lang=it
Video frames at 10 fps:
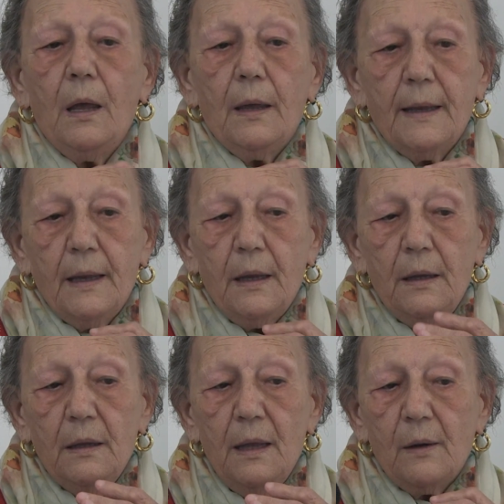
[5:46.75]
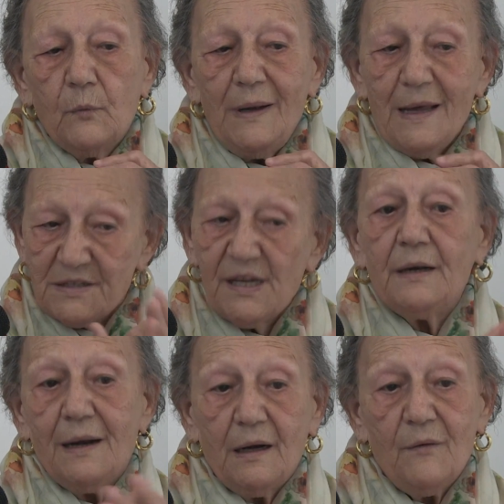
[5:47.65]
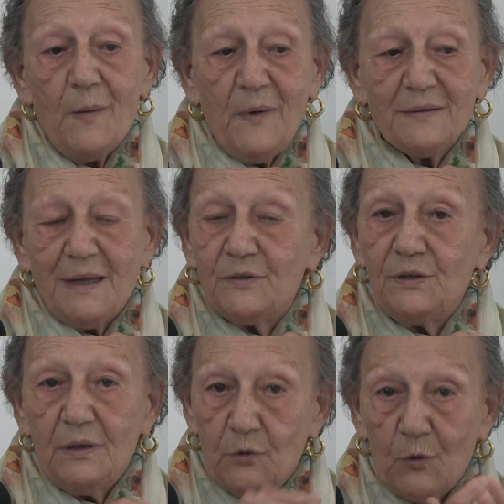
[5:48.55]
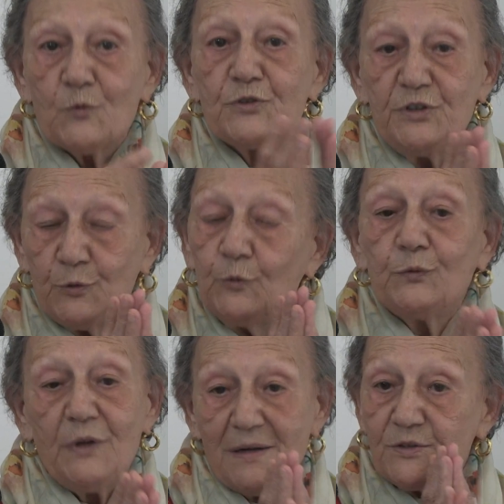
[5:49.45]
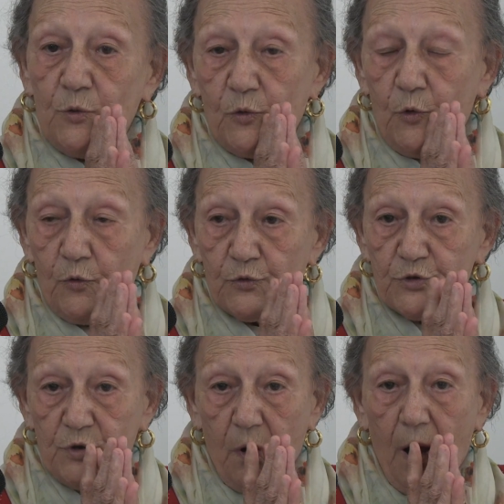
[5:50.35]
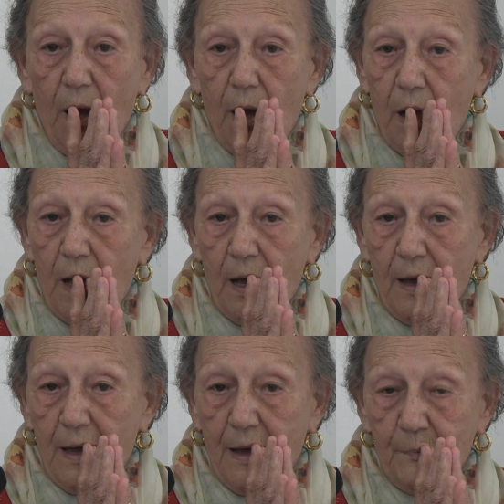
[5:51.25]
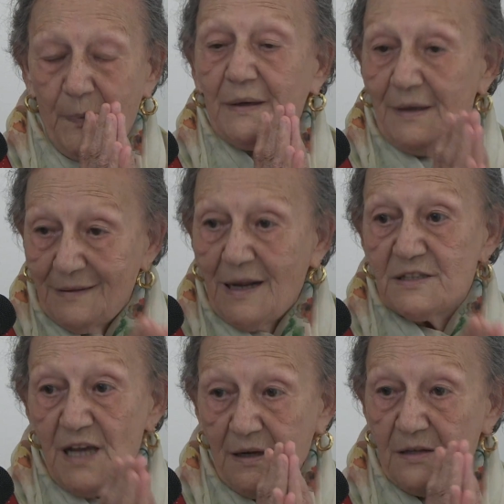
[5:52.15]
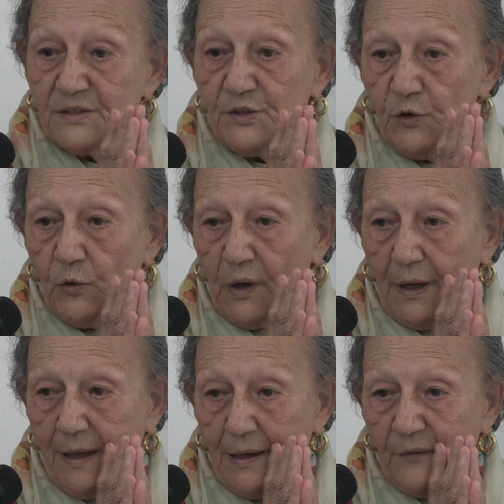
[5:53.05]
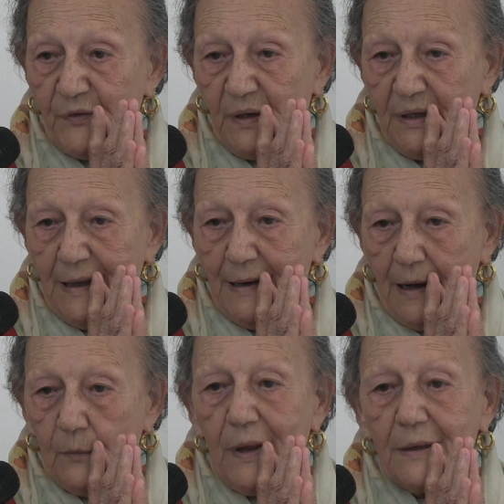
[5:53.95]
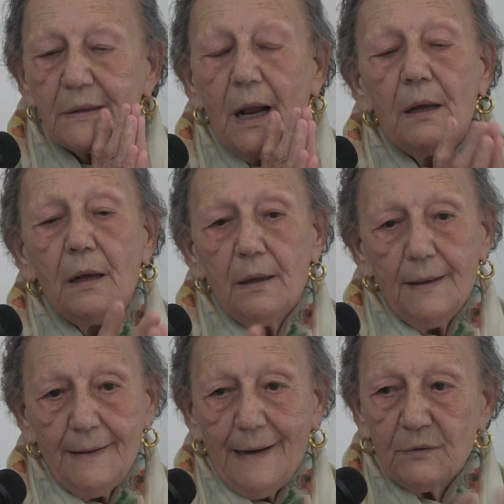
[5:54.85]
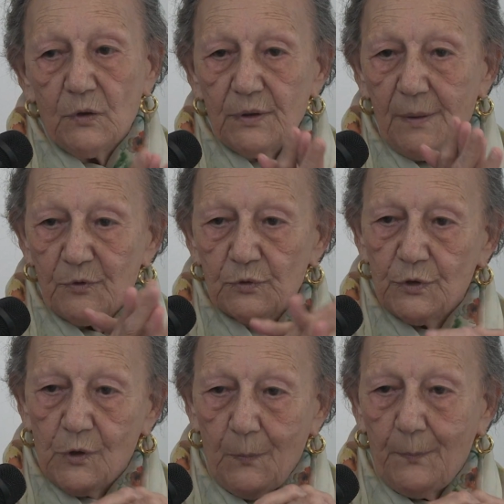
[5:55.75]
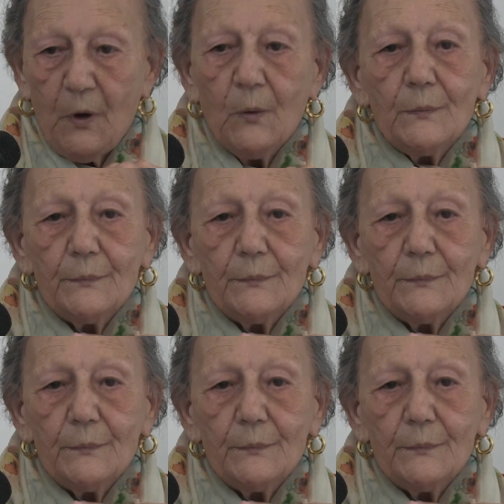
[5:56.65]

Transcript: E quella sera eravamo andati corsi tutti al soccorso eh, per ringraziare il Signore che era finita la guerra e la notte purtroppo.